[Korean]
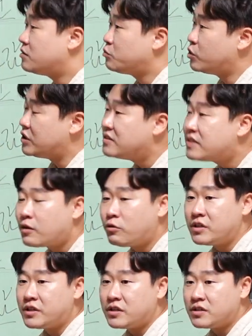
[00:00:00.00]
뭐
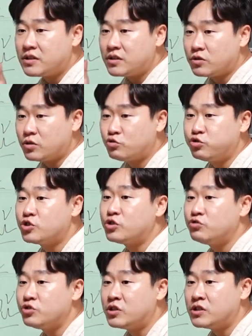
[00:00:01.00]
인사권이 됐든 어떤
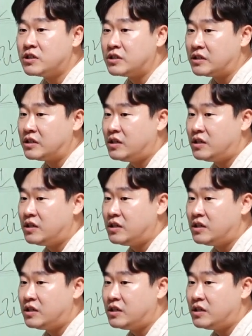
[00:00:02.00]
국정 운영을